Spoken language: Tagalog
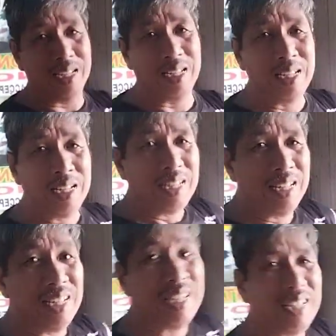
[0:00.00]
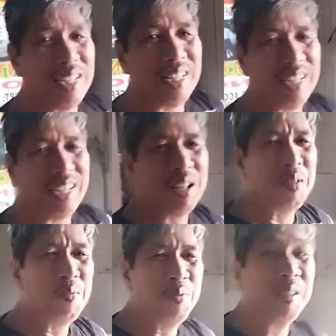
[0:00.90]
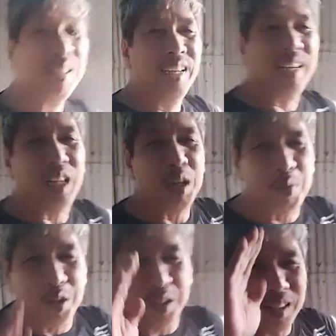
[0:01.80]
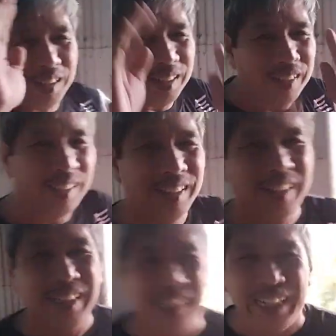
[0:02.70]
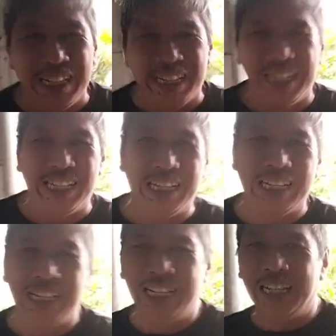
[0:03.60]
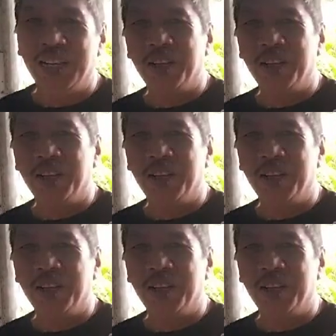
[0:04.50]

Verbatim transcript: Lapid. Uh, Direk Moises Lapid. Ayan, ayan. Andito kas